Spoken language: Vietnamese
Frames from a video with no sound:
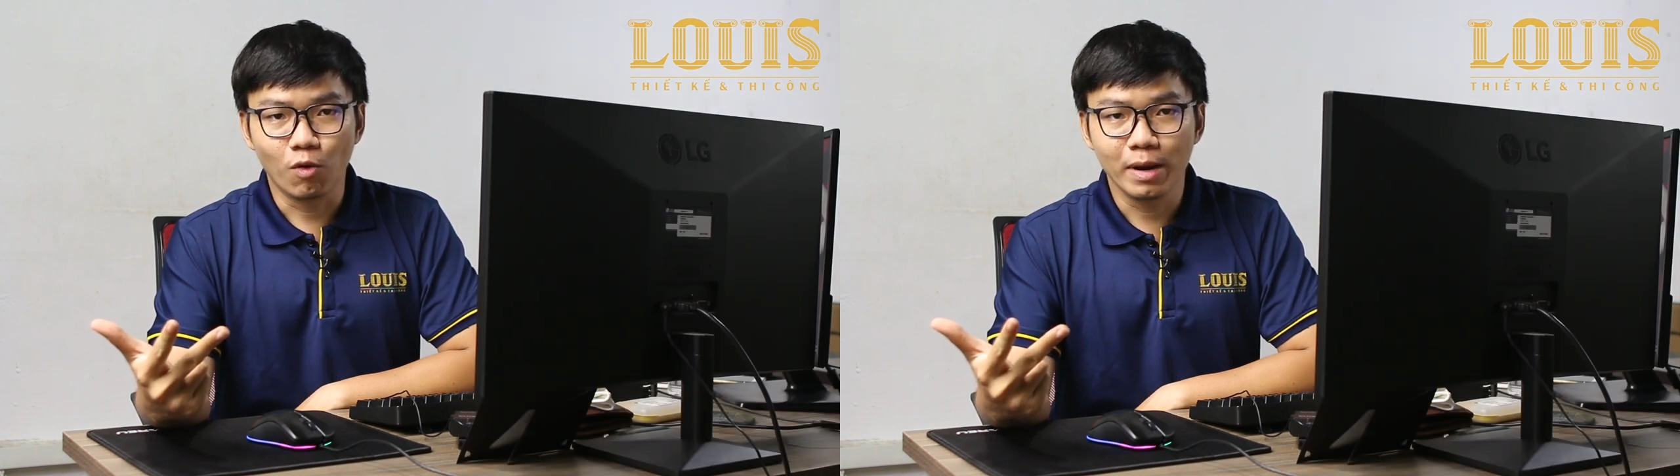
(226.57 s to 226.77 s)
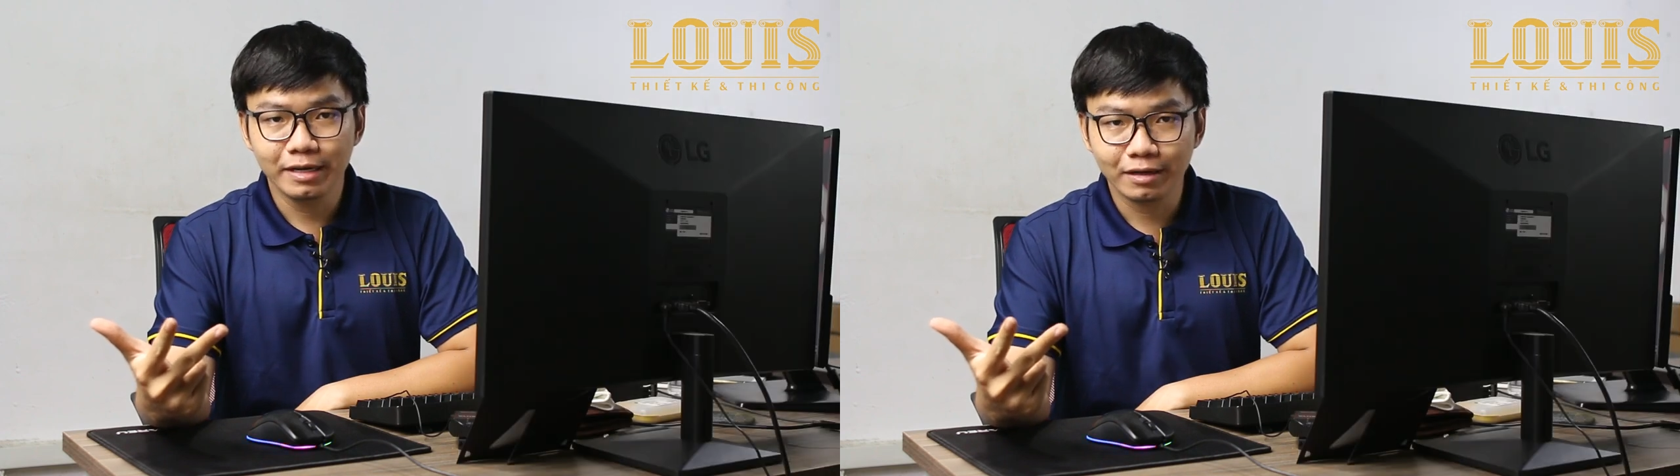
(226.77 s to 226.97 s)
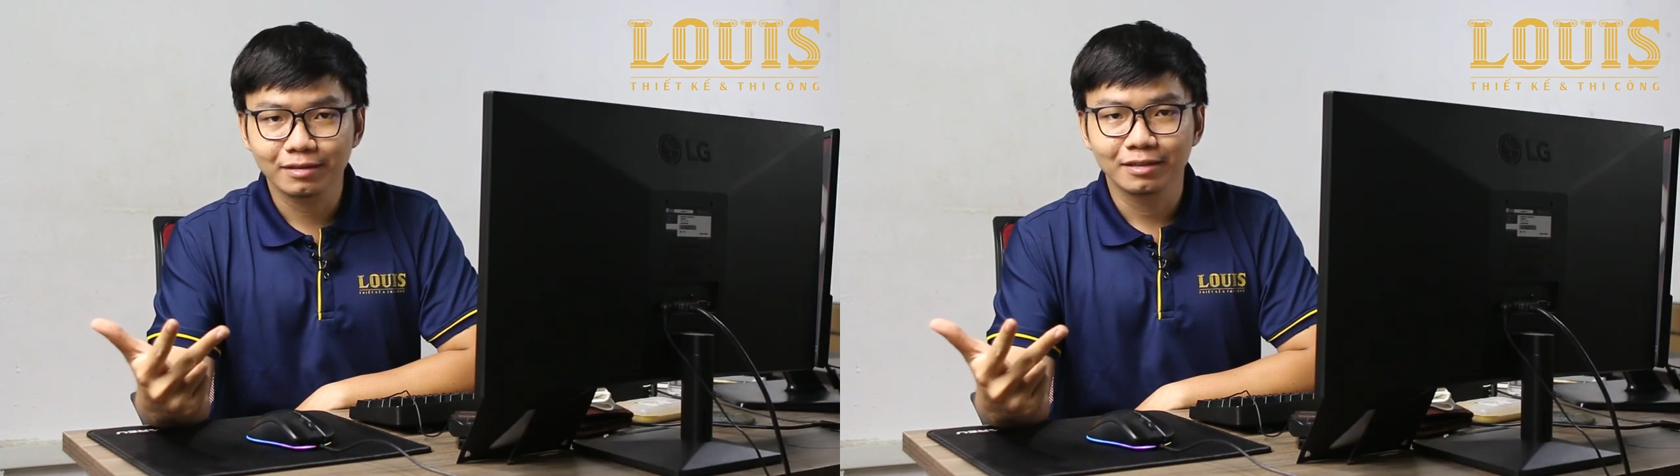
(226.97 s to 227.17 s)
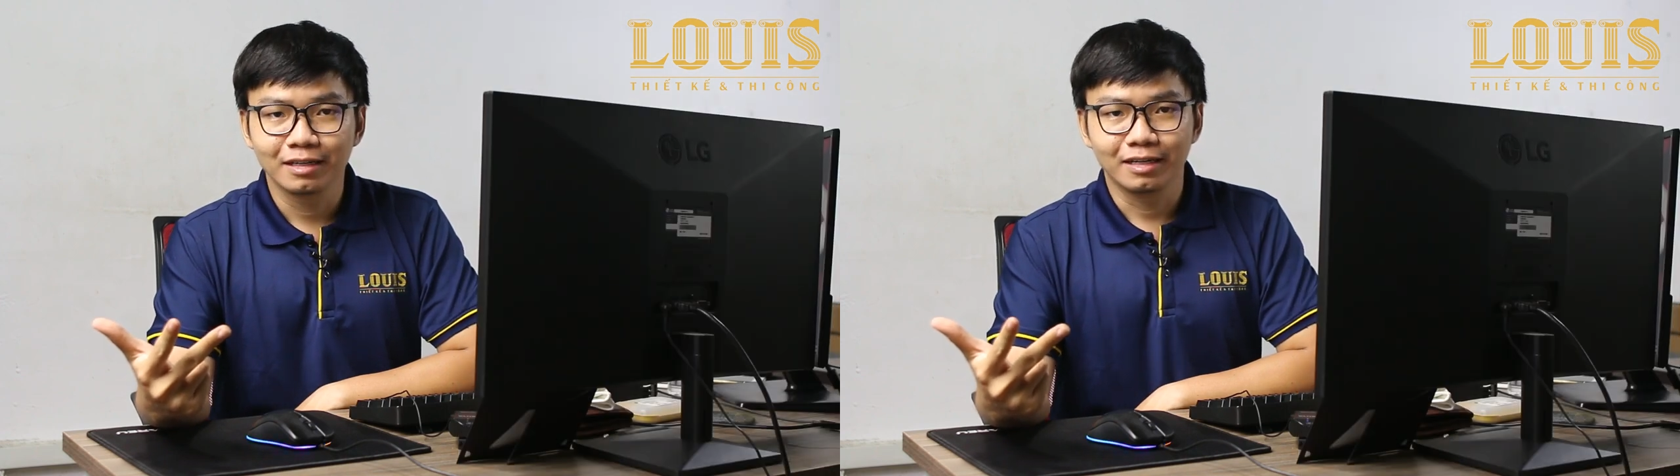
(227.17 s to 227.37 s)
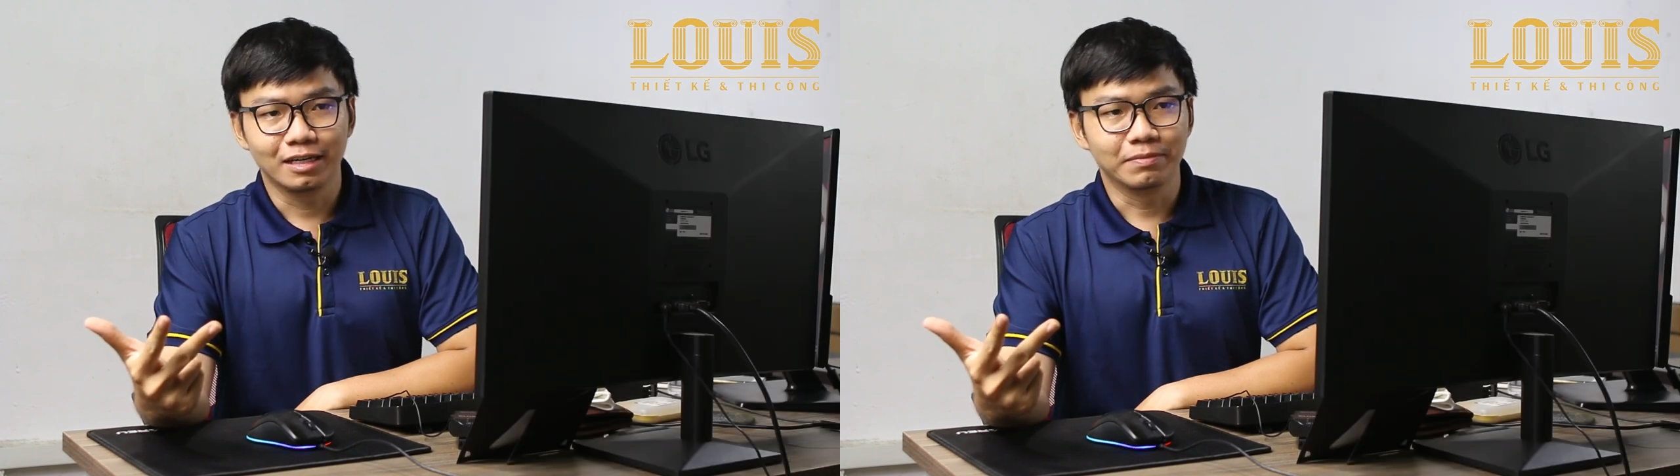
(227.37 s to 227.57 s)
phổ biến nhất
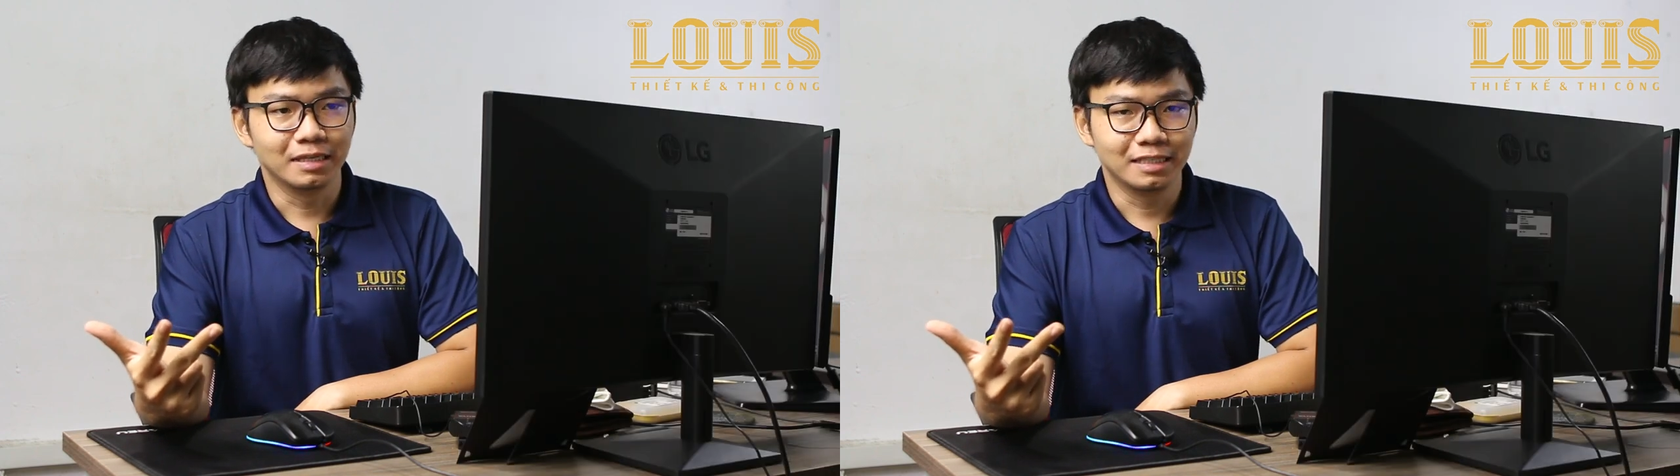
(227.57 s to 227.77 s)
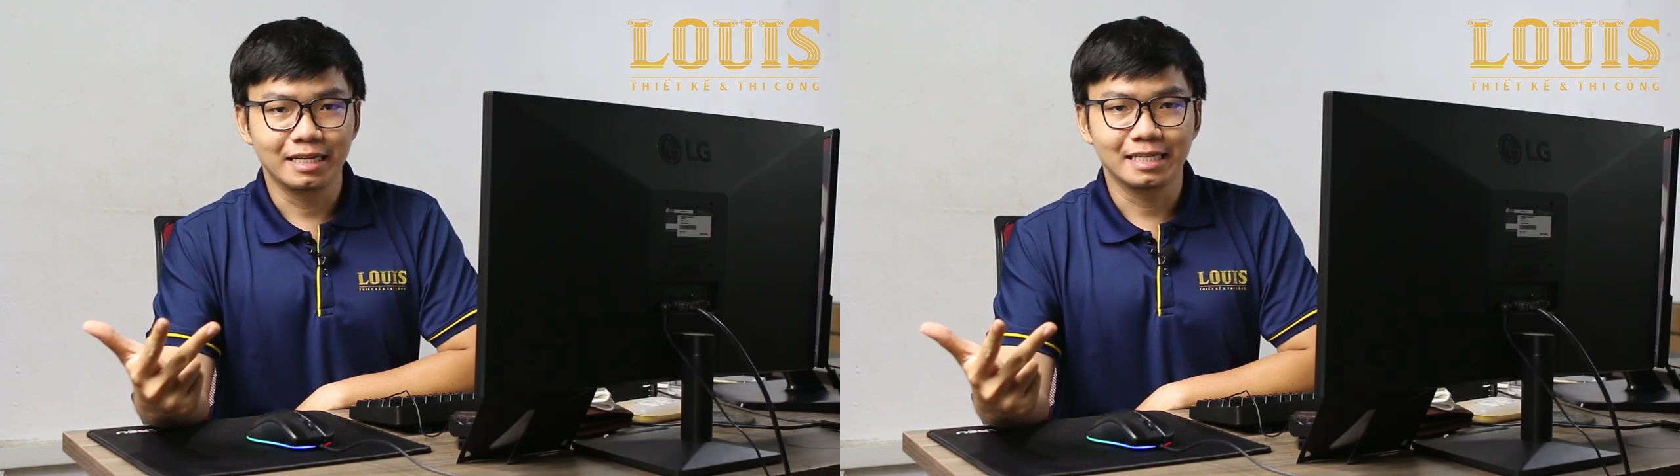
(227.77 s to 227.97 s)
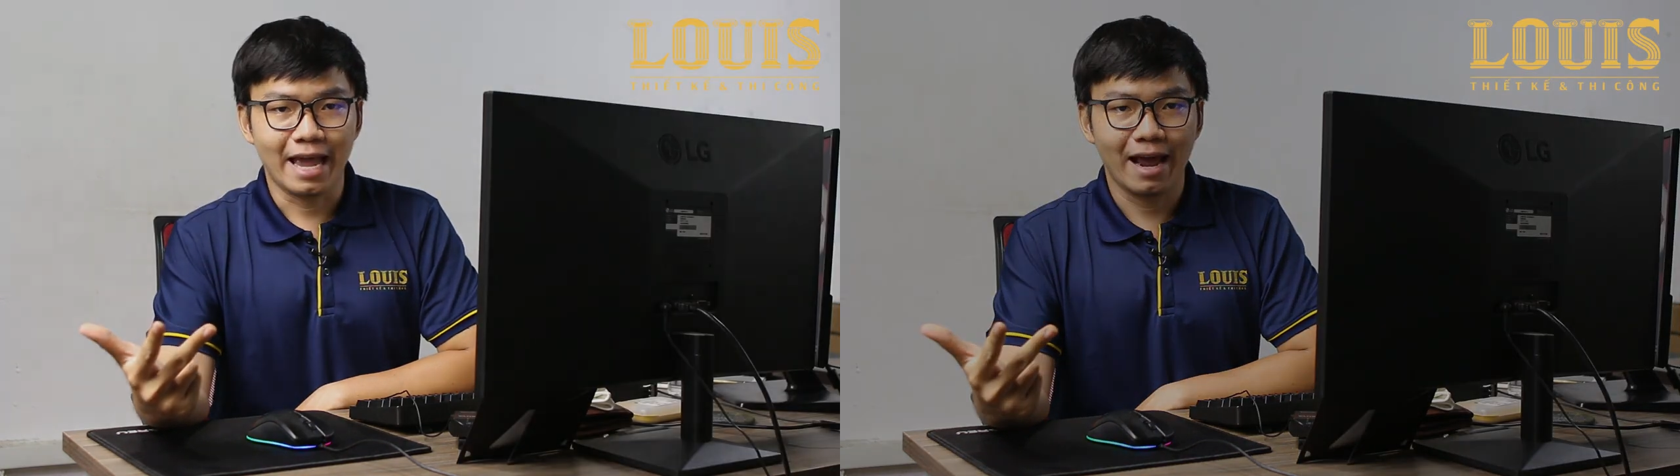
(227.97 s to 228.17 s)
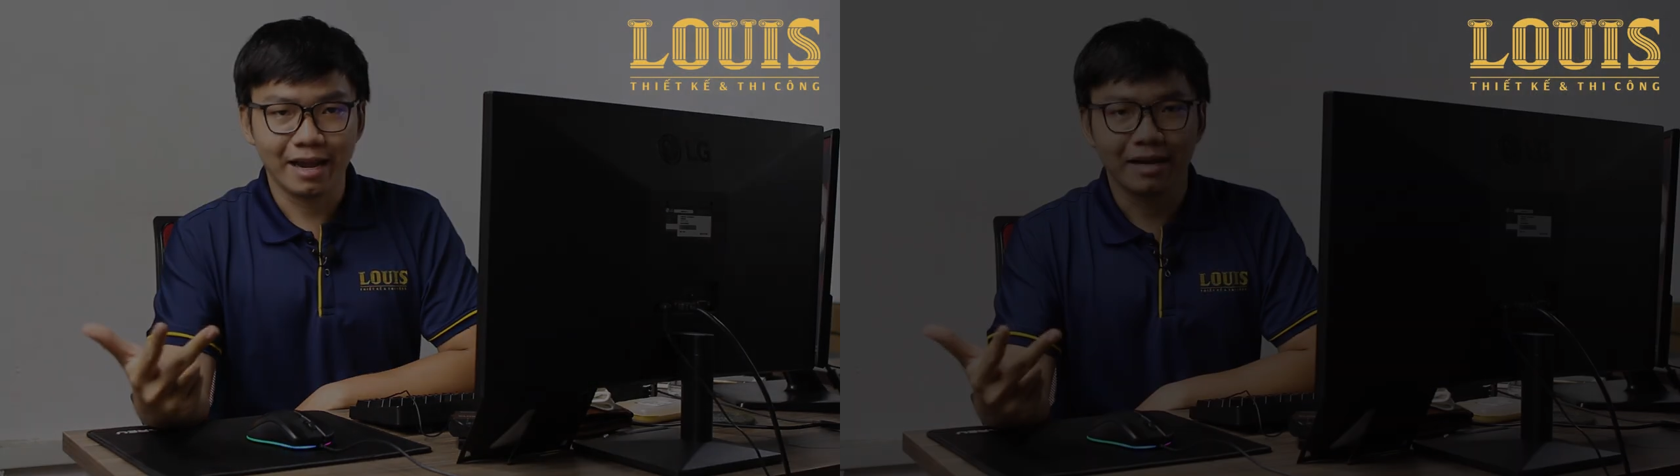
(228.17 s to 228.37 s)
thì mình sẽ chia sẻ ở